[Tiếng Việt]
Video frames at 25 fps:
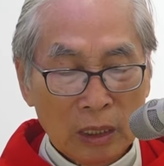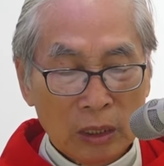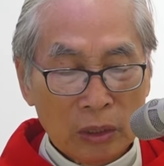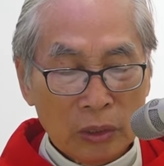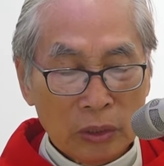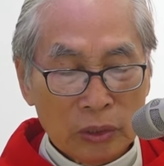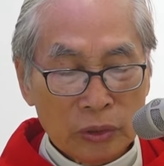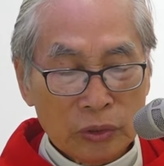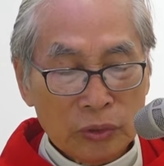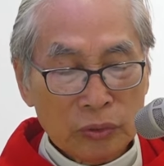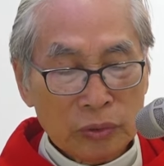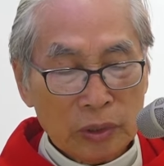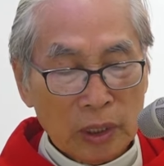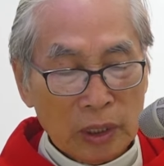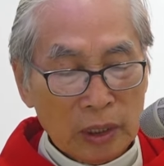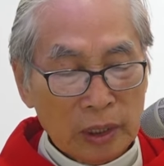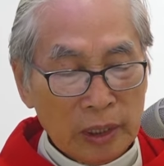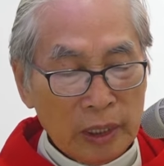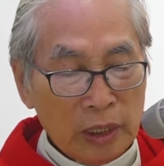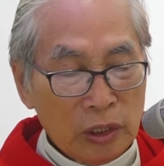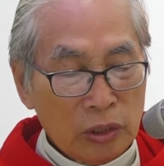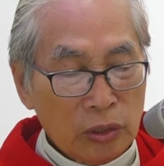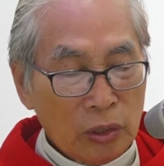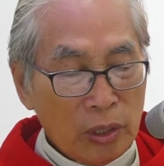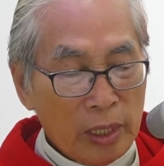Rồi chúng ta
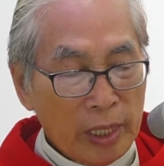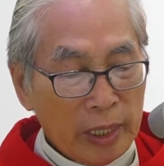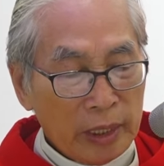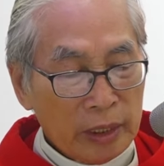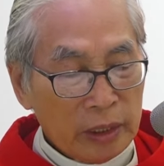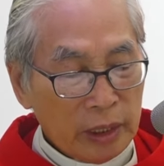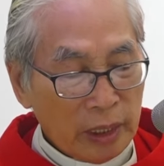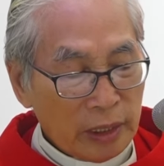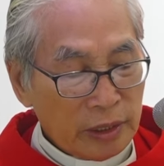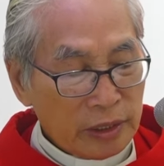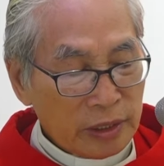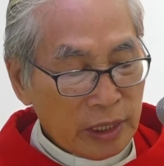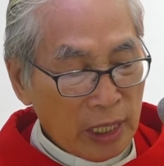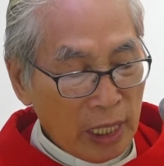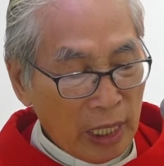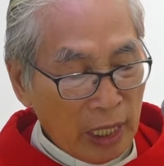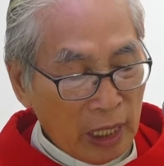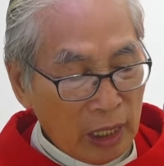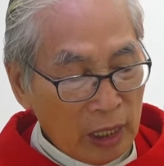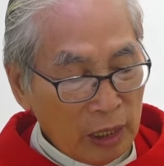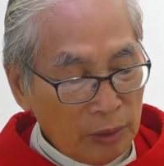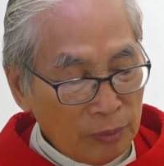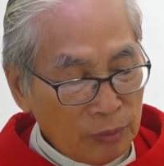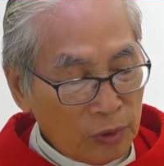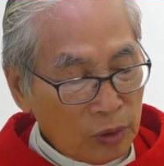thấy Gioan Tẩy
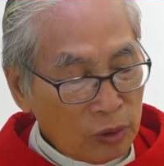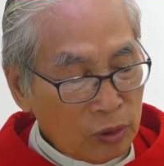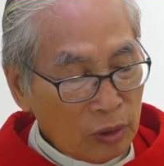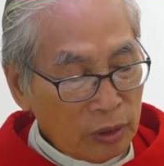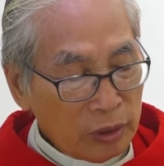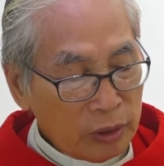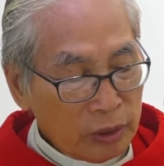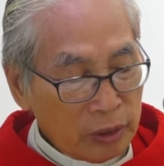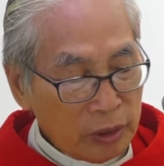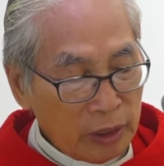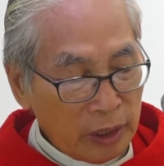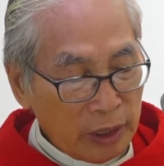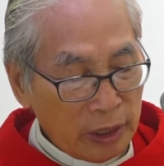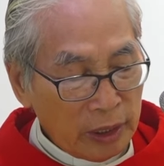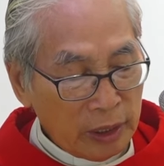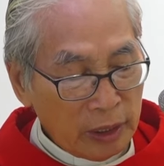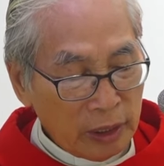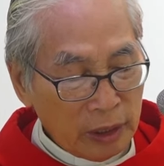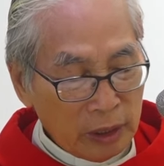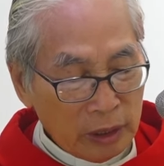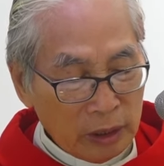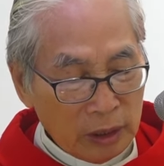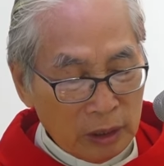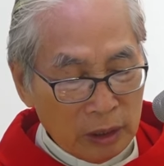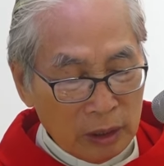Giả là một con người
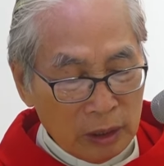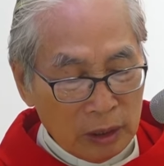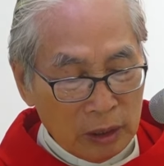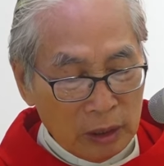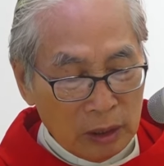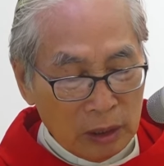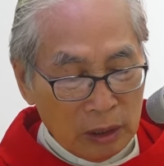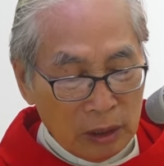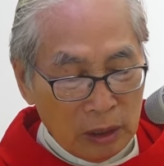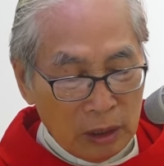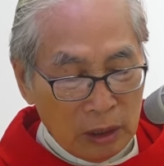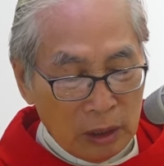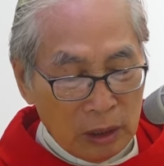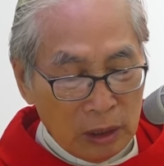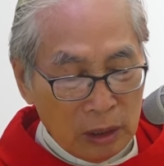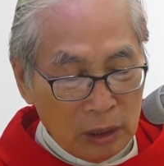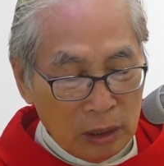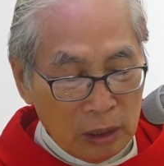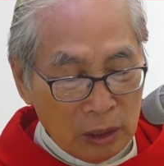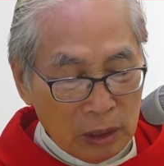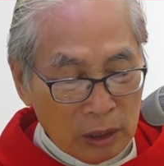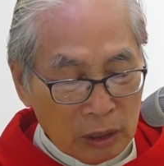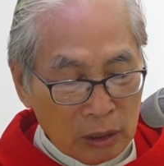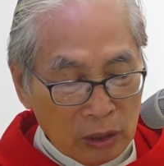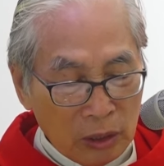
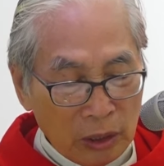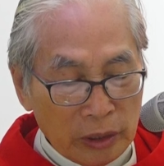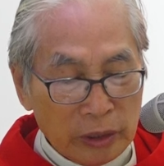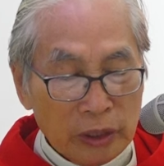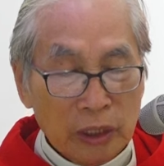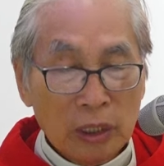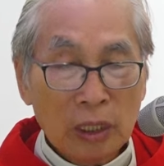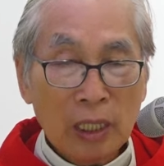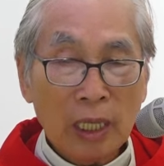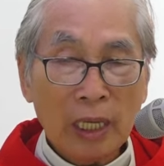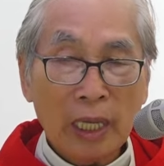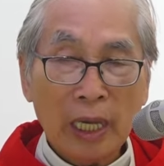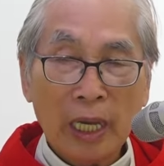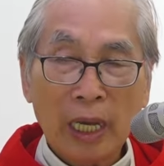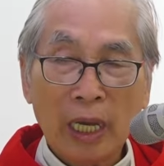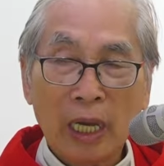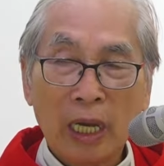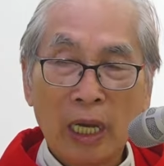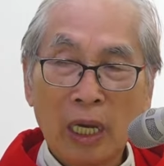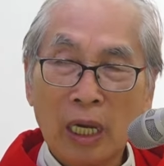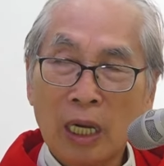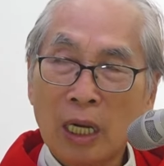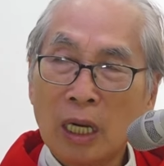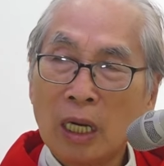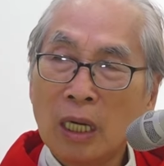coi như
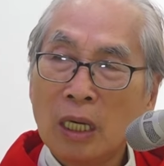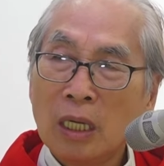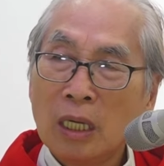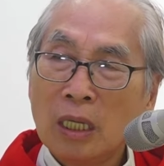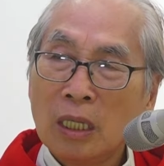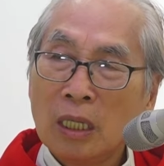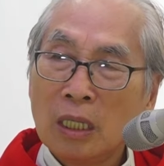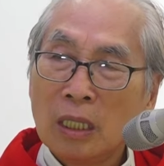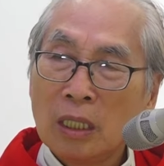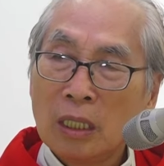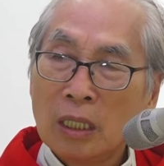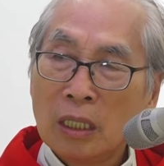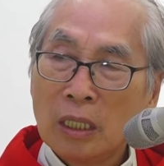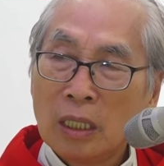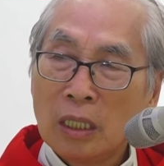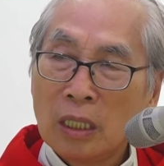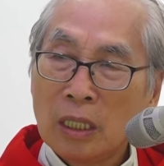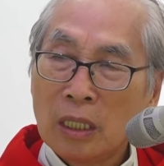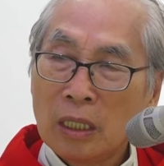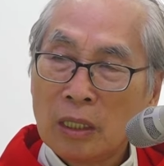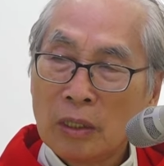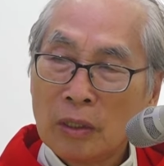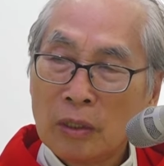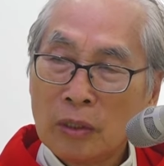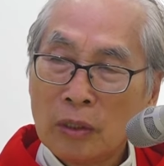là
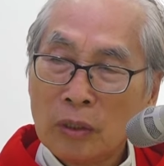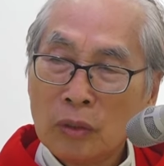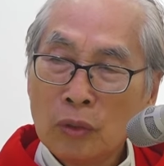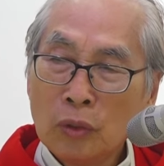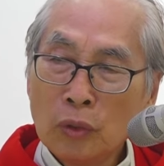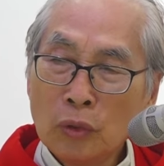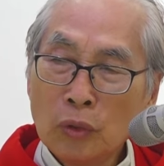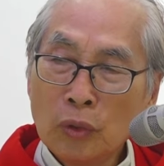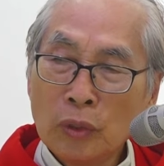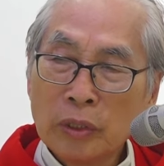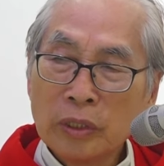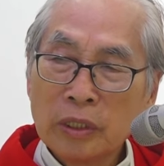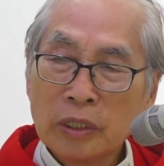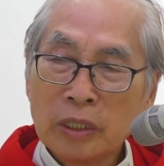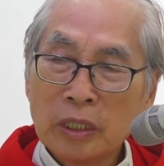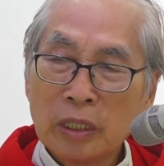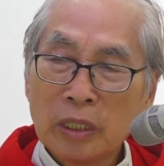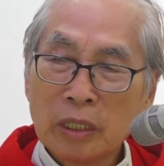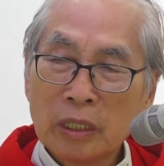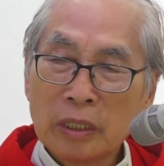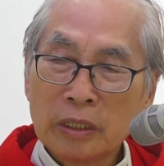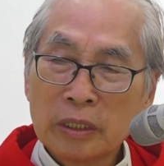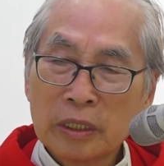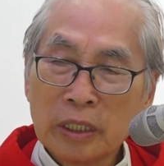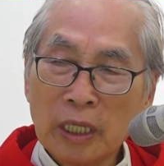luôn luôn
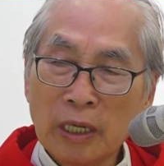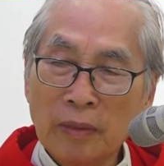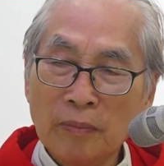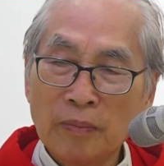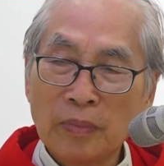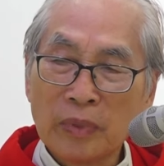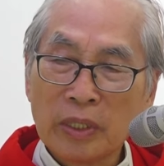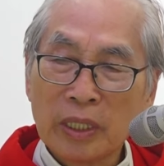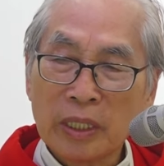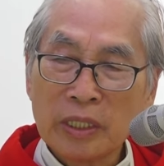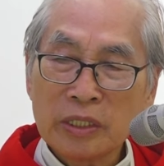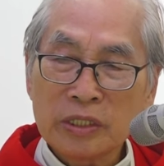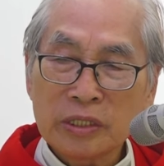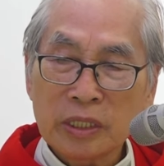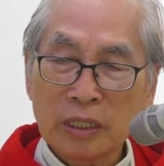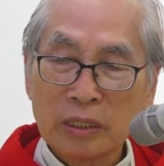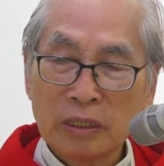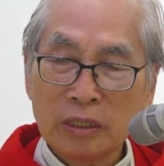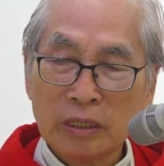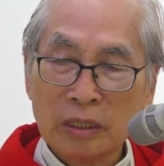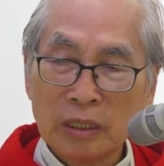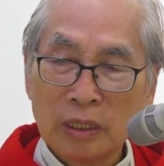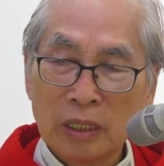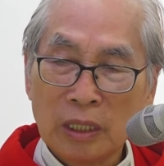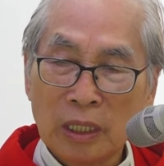tìm cái
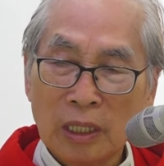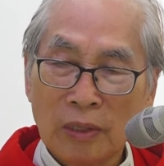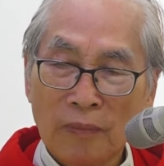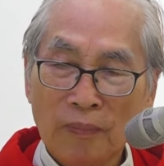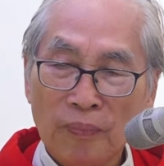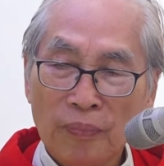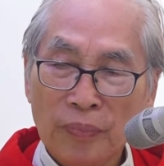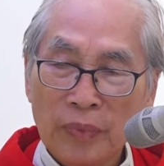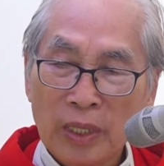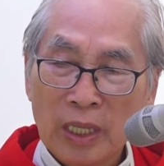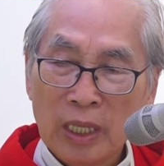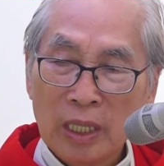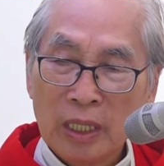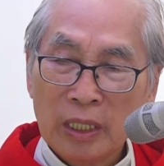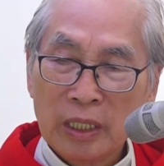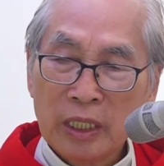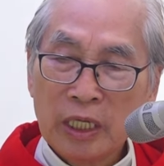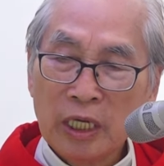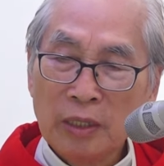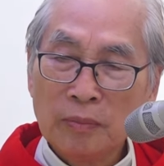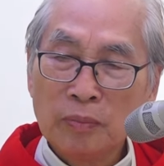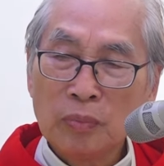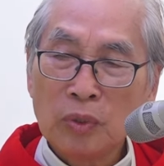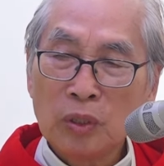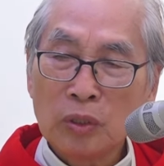sự ờ,
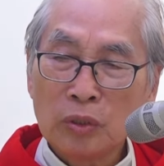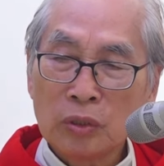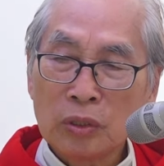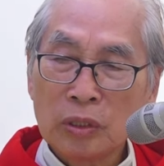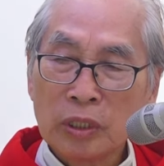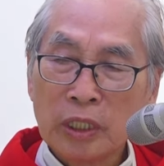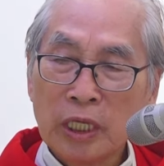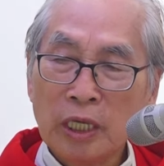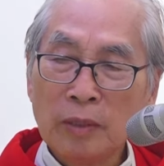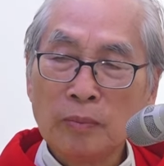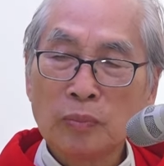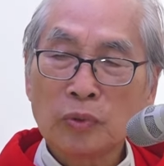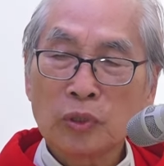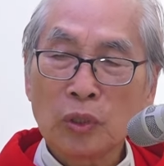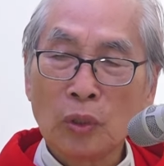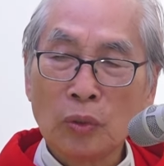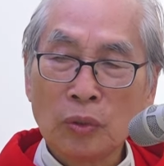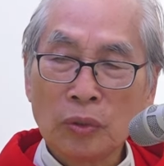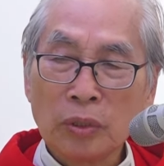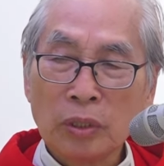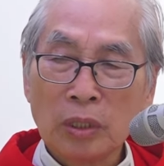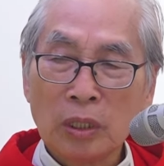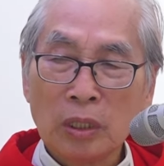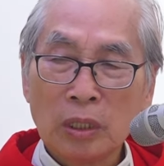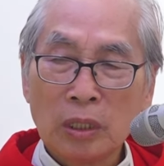khiêm khiêm
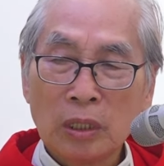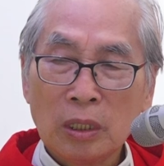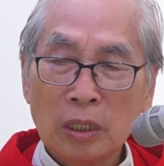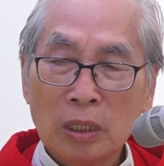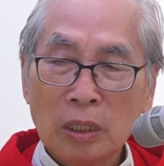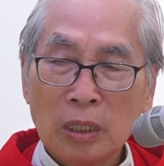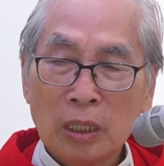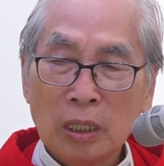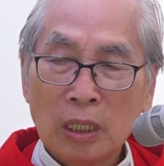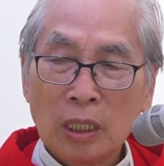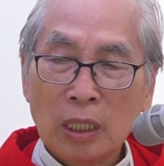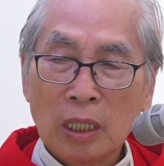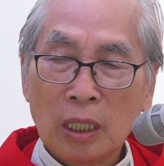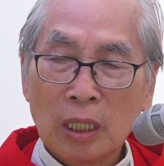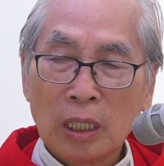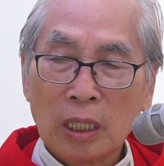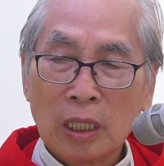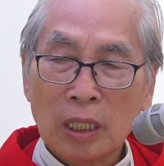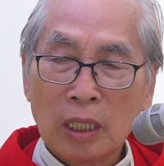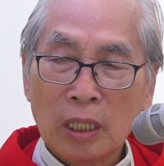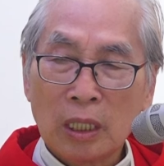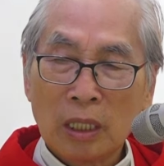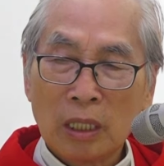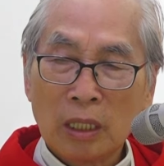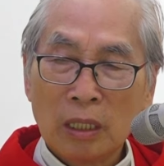tốn à,
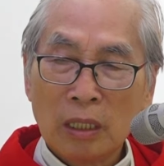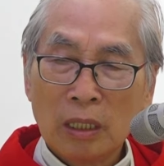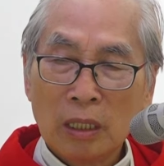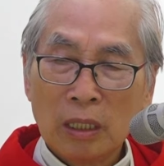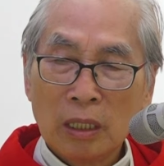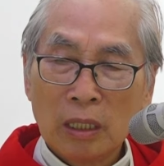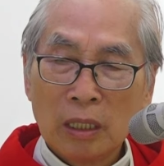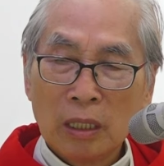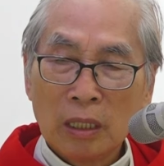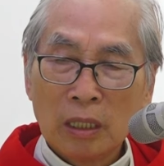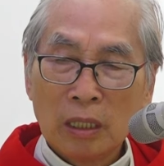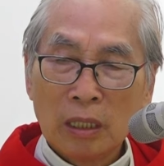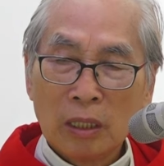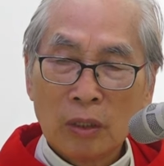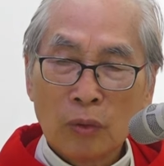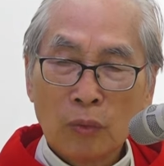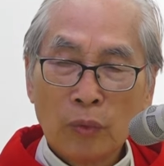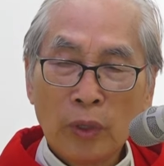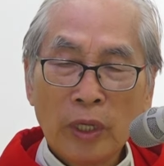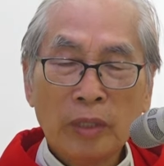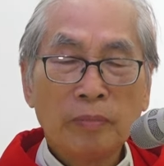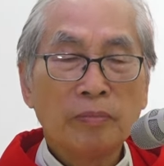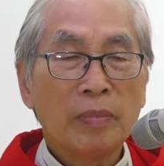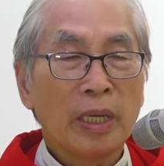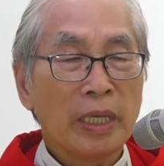
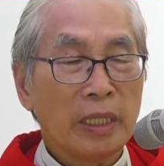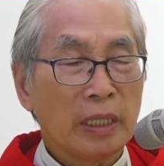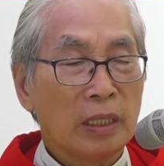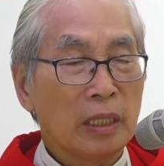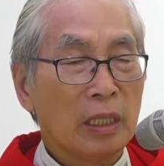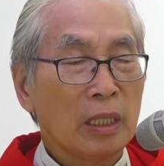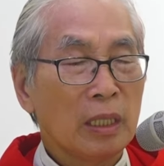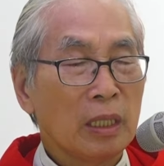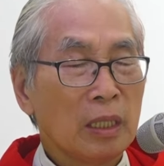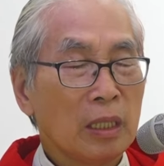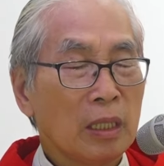quên mình